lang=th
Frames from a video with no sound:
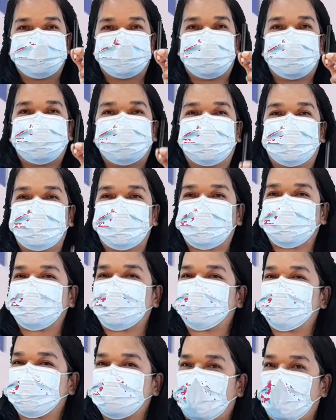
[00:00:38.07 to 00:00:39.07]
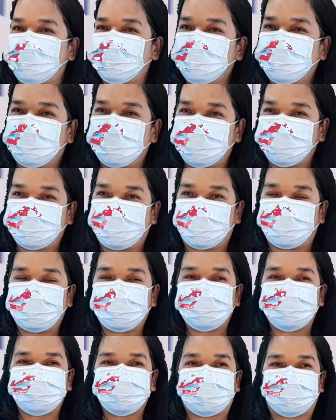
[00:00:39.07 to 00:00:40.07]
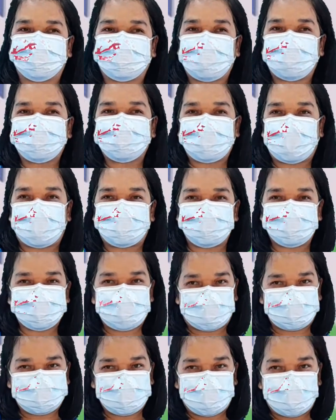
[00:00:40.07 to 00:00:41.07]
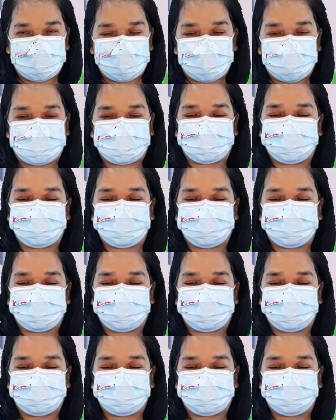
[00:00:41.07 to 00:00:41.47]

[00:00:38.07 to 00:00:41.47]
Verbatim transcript: ที่เหลืออีก 13 คนบอกว่าดินสอแท่งยานี้ใช้ได้